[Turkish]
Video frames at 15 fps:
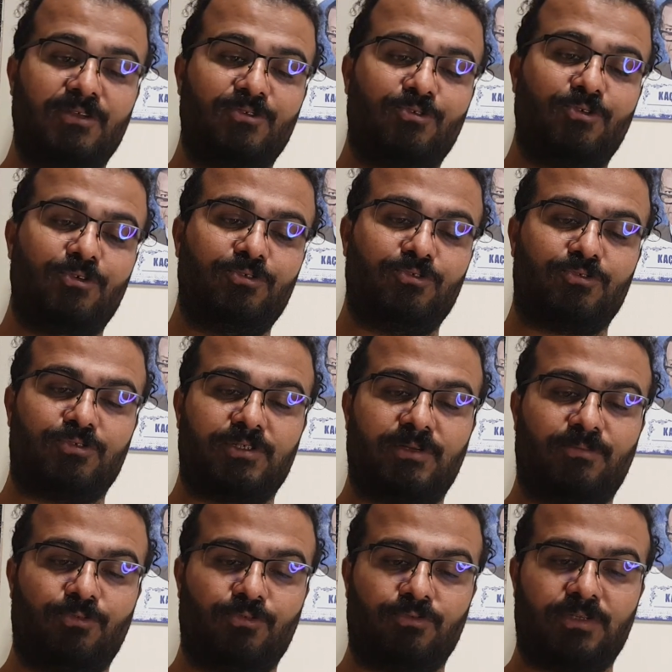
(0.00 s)

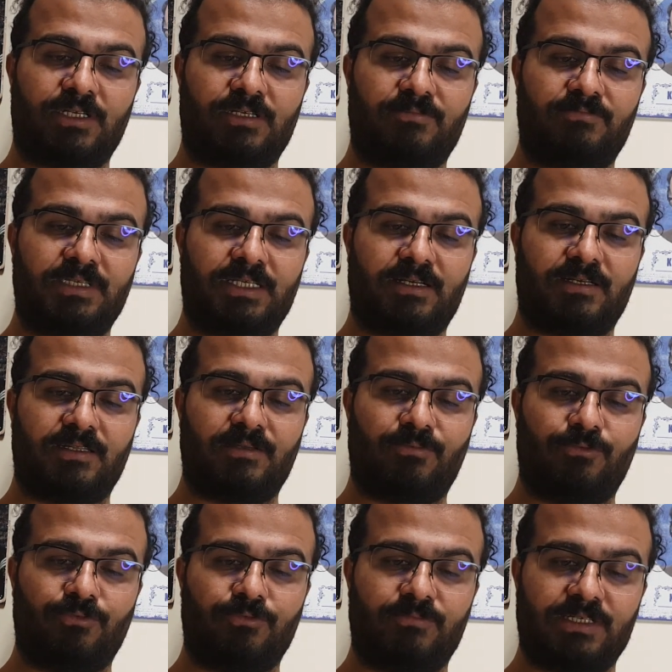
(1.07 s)
Gökyüzünde bulutların bir arada
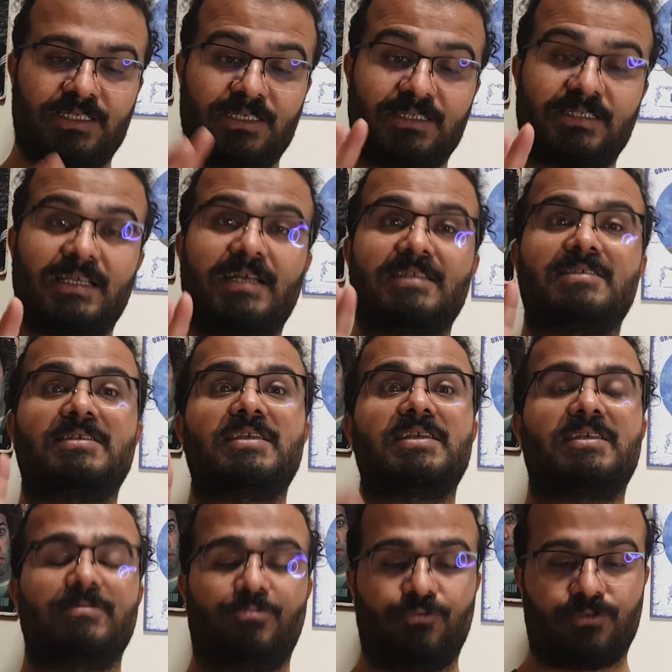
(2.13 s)
bulunması sadece
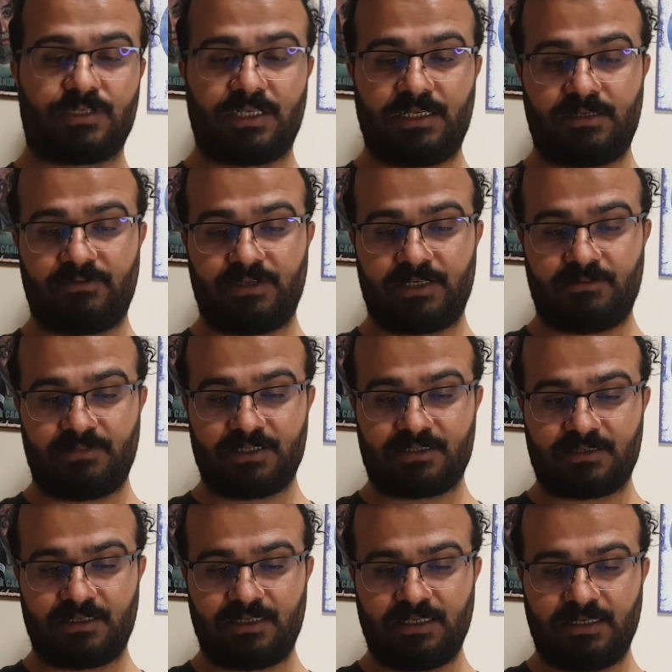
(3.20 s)
iki buluta yer
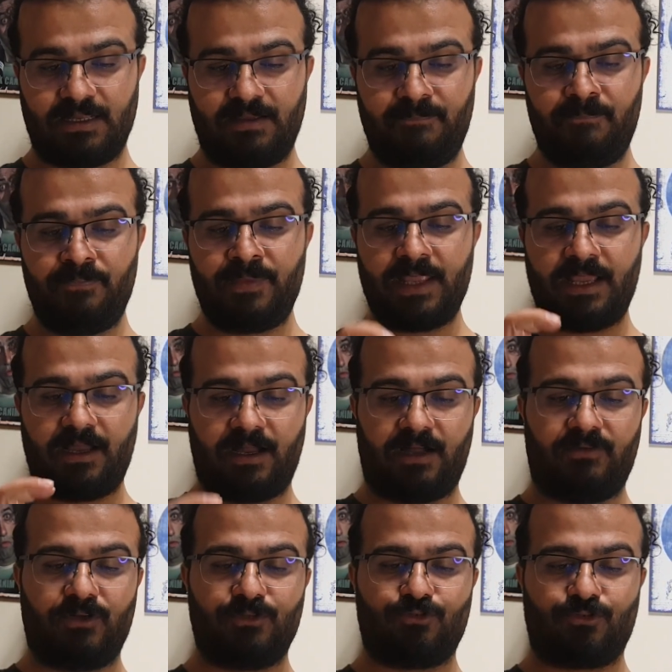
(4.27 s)
verilmesi de yine
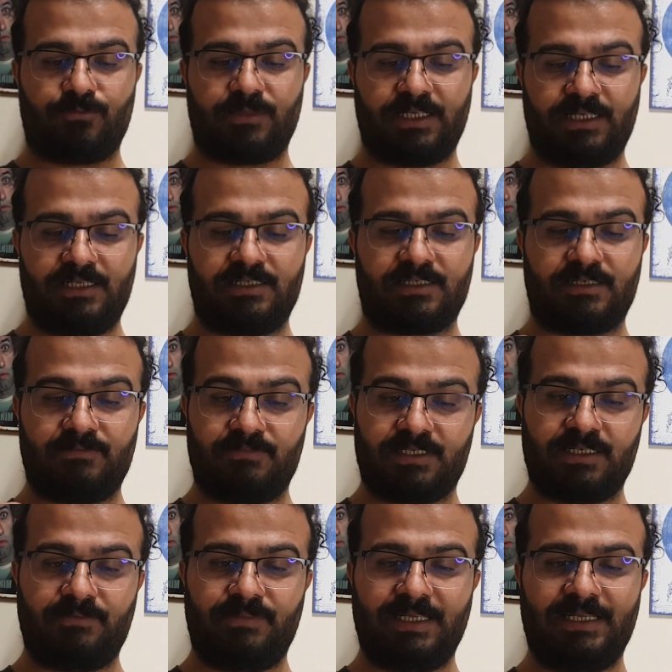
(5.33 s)
hava durumuna ilişkin
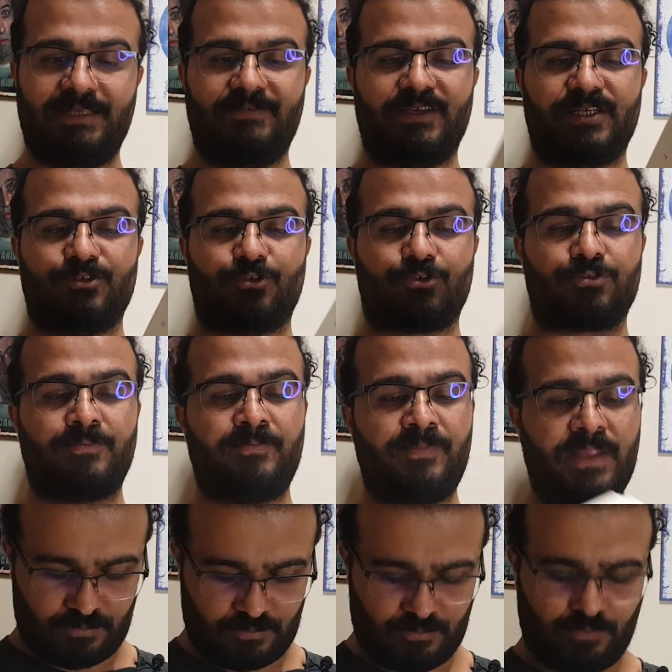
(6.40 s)
bize bilgi veriyor.
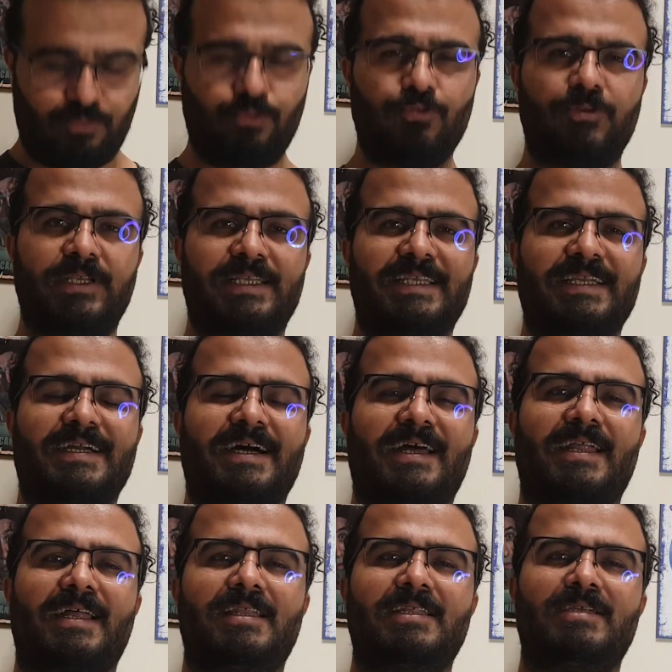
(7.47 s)
Buradaki
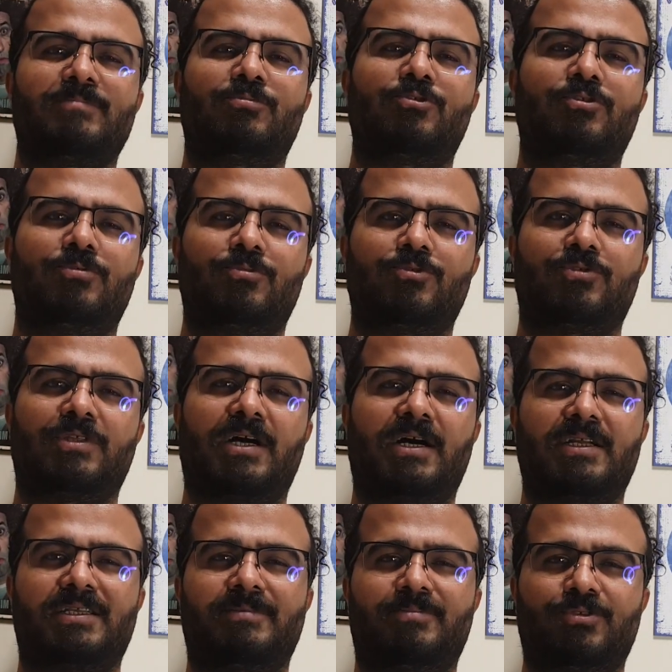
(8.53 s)
karanlık bölümü
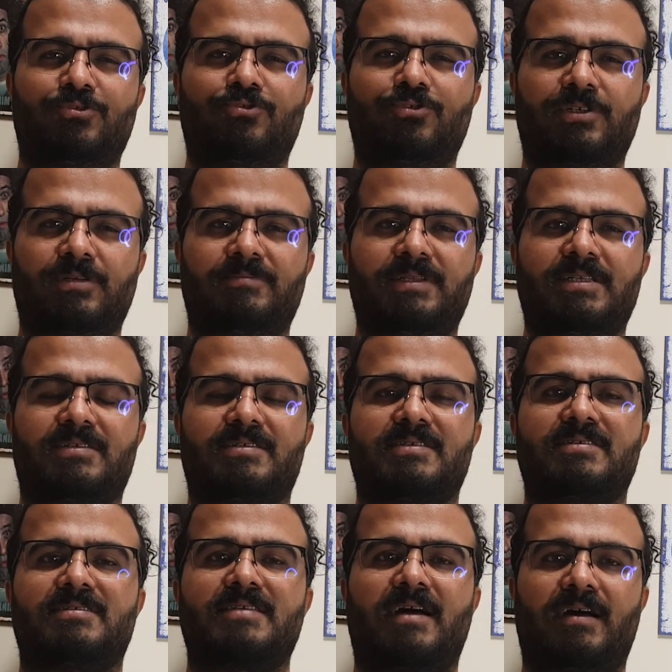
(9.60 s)
dağ gibi
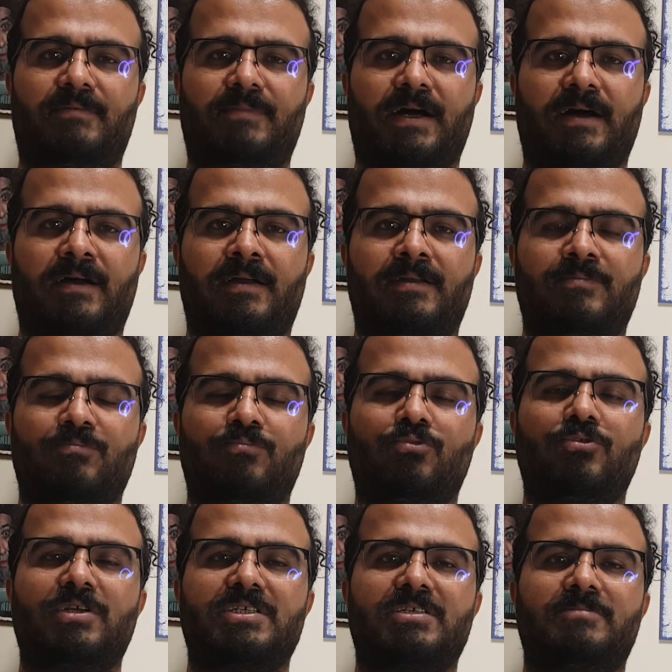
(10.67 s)
düşünebilirsiniz ama
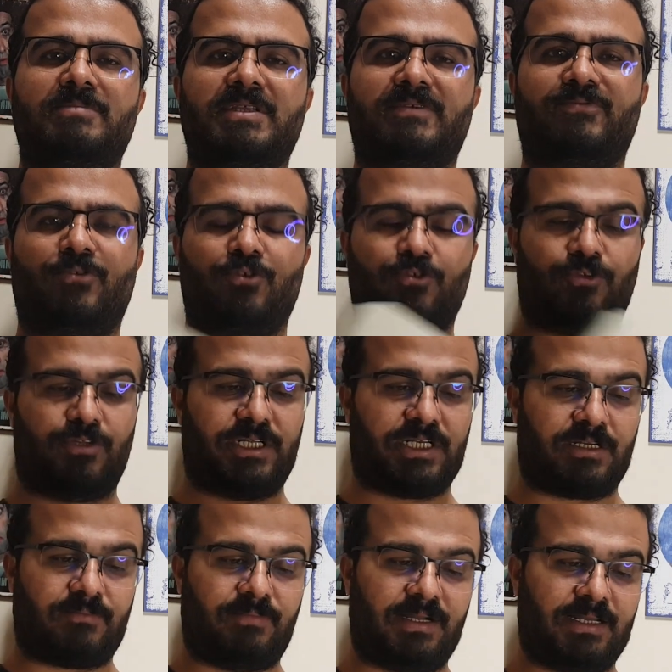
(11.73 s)
burası bir fon
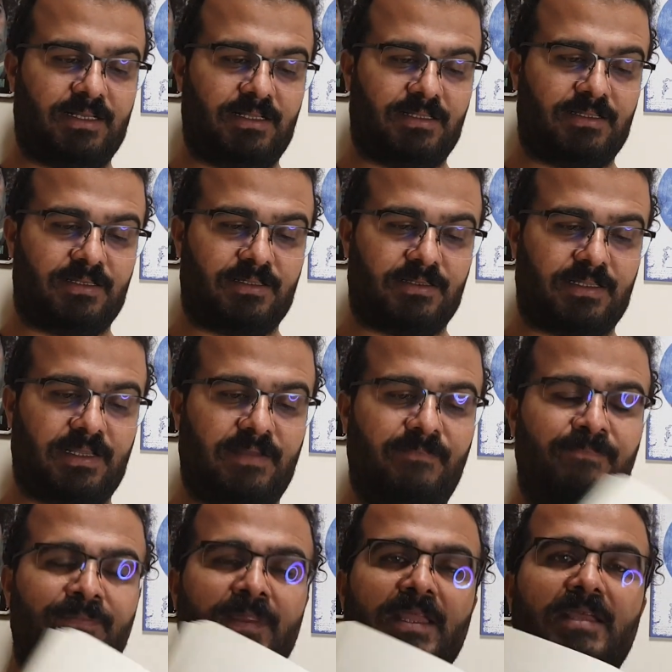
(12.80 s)
olarak bakıldığında
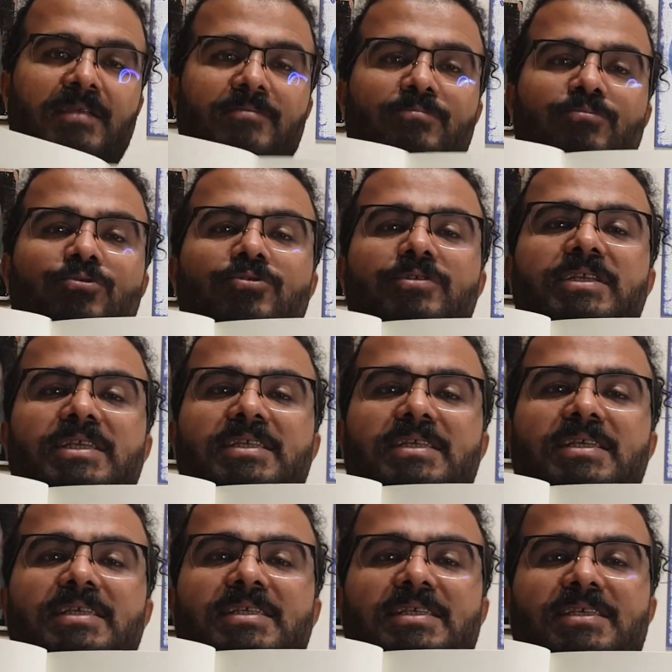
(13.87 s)
bu
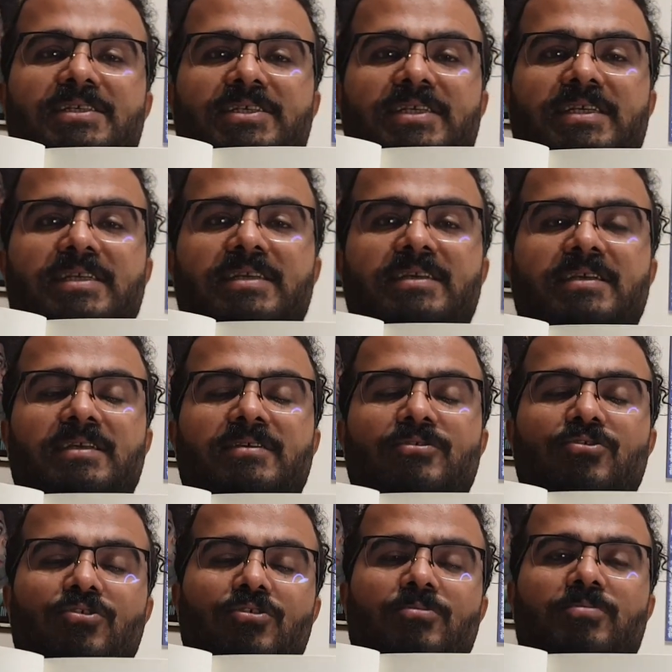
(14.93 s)
iki kişiyi
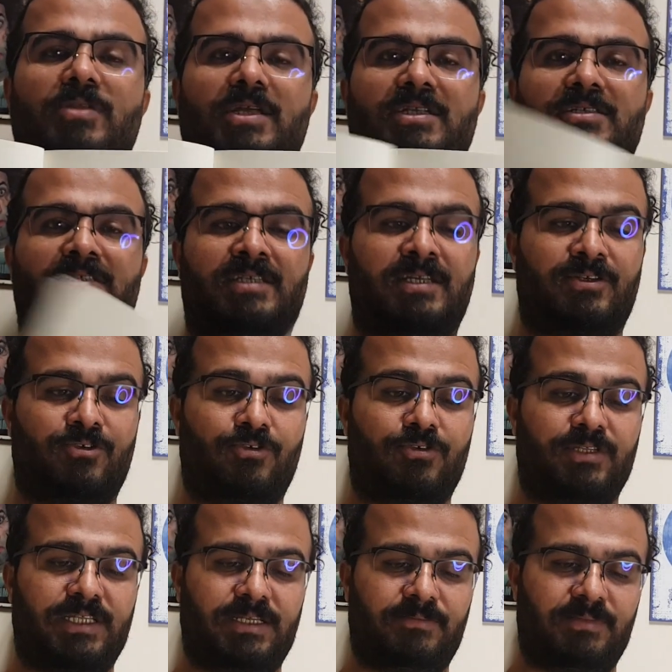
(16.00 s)
ön plan
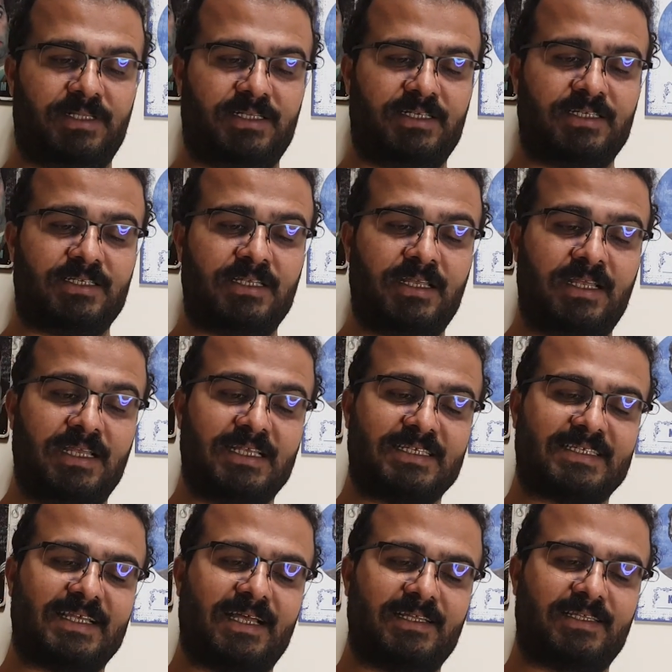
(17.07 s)
çıkarıyor diyebiliriz.
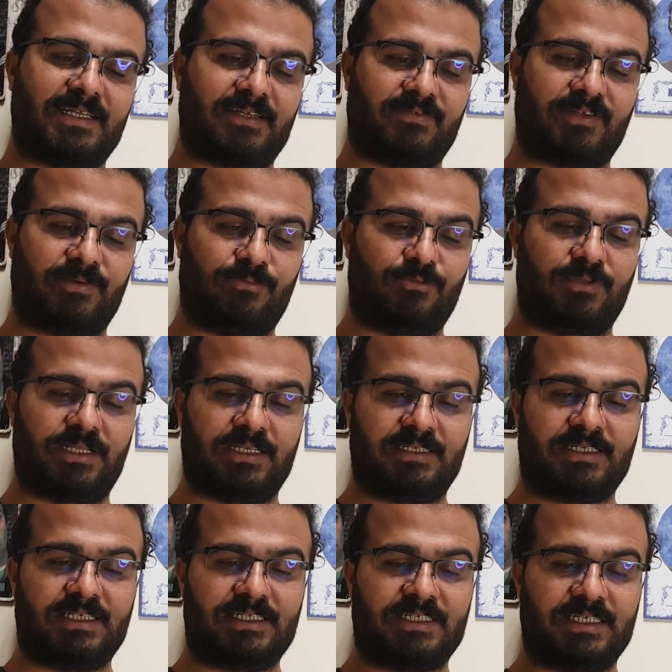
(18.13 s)
Sağ tarafta
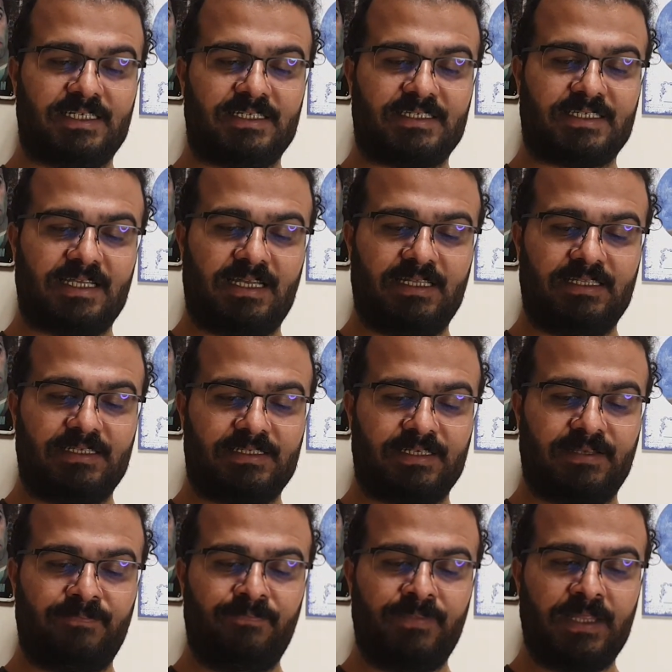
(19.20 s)
bulunan kişinin sadece